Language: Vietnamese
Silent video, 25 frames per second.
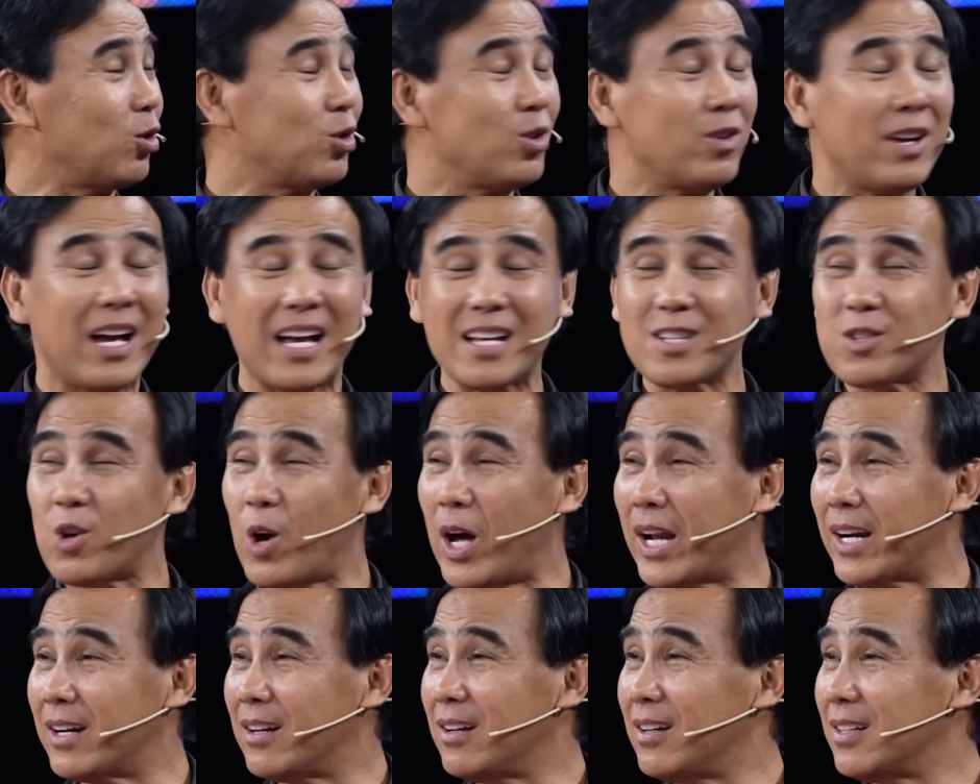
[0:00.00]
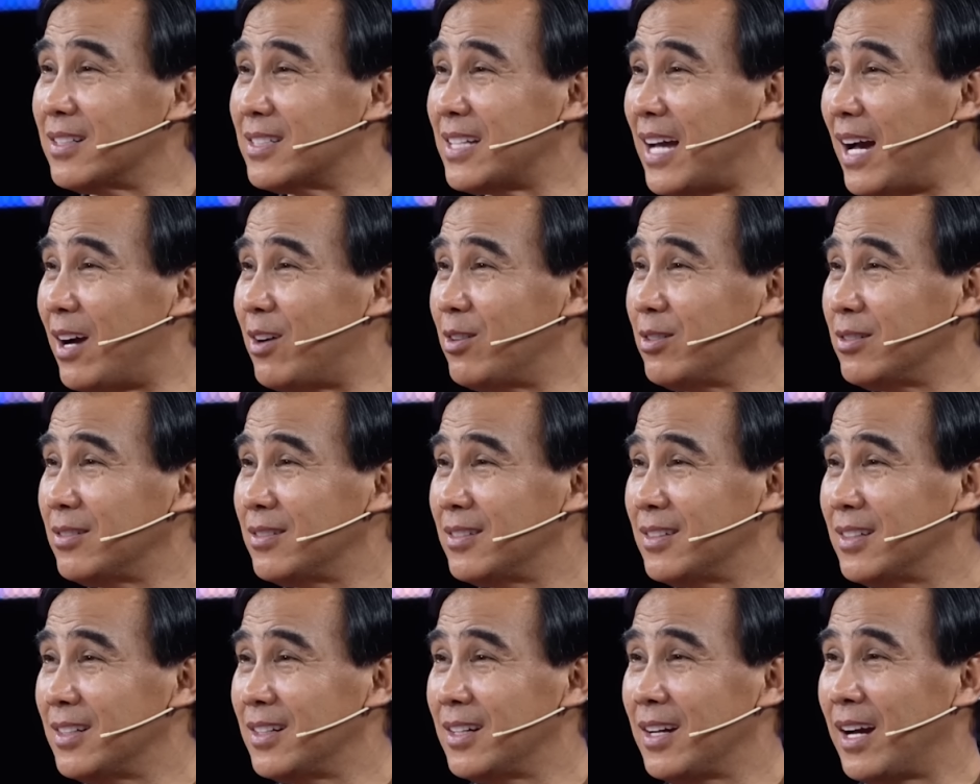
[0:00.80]
hay tổ chức hát xoan đó hay
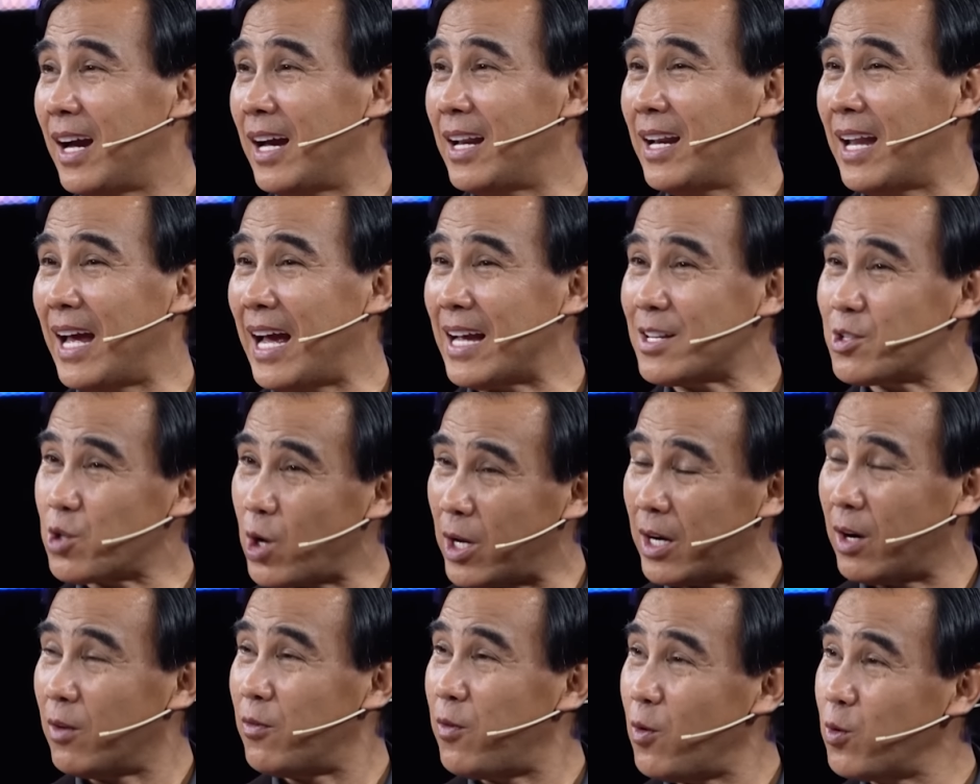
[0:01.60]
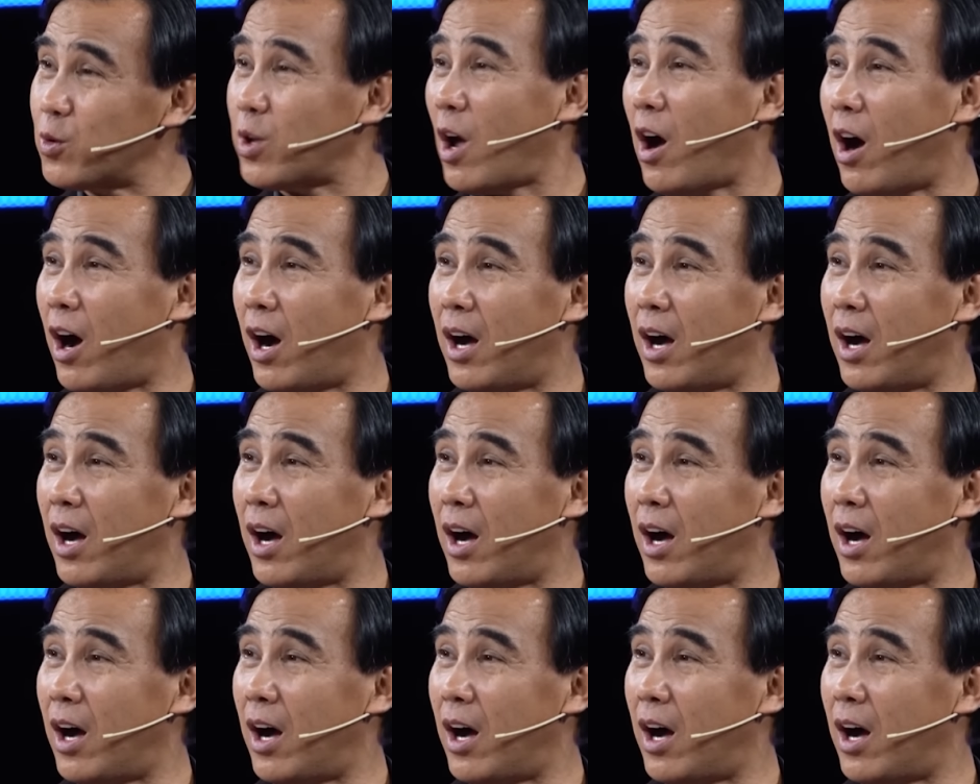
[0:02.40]
sao em hay là hát xoan ở